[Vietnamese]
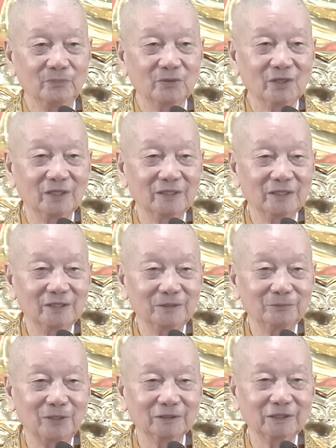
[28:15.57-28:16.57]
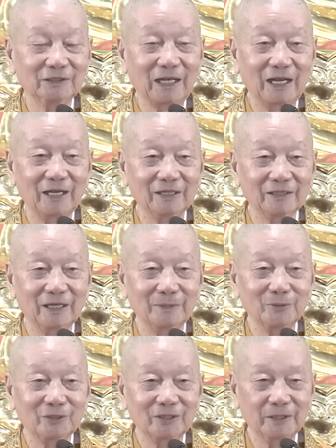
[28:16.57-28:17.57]
Cho nên Đức Phật Thích Ca Ngài
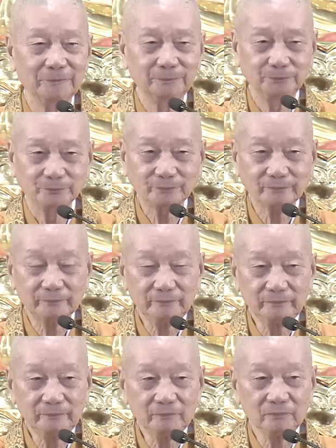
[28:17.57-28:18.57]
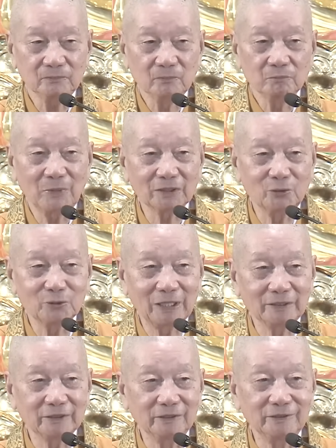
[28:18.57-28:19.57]
mới nói là mặc dù
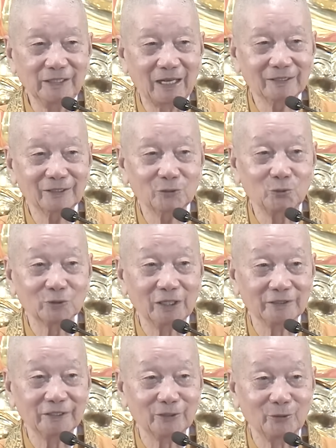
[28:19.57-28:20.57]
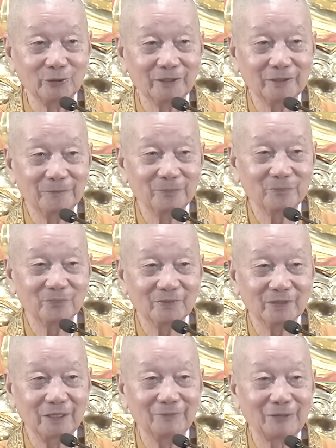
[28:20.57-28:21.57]
Ngài từ giã cái cuộc đời này rồi,
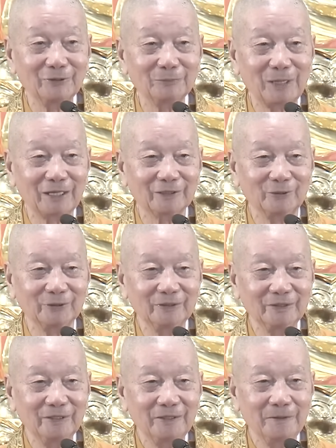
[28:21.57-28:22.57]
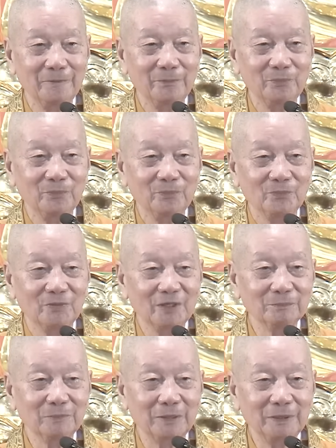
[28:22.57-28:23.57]
Ngài vào Niết Bàn rồi,
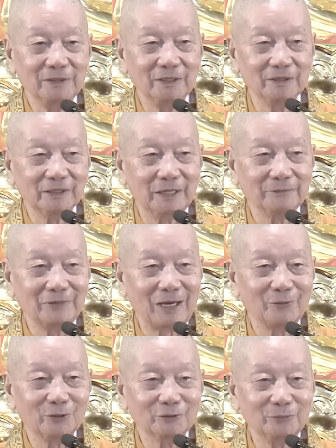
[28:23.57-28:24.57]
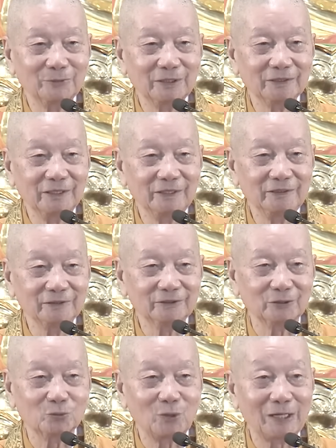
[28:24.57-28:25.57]
nhưng mà bây giờ Ngài vào ở trong cái thế giới
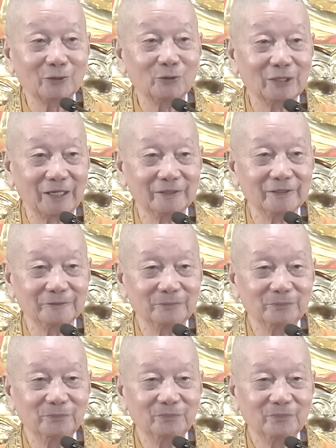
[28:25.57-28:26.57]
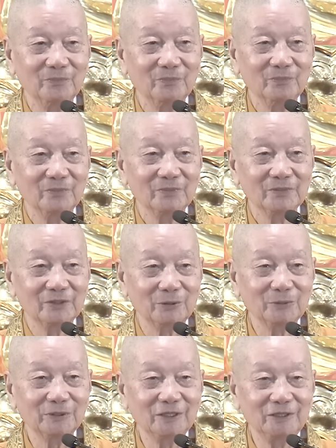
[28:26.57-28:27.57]
tịch quan của Ngài đó,
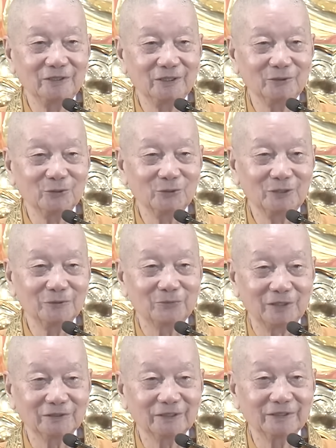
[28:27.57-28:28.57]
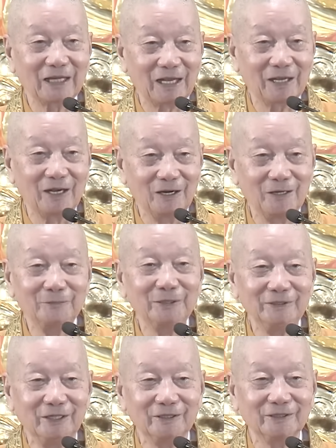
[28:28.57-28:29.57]
trong cái thế giới của Đức Phật Thích Ca ở bây
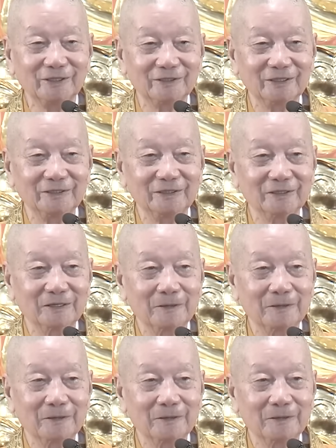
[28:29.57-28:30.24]
giờ đó là gì?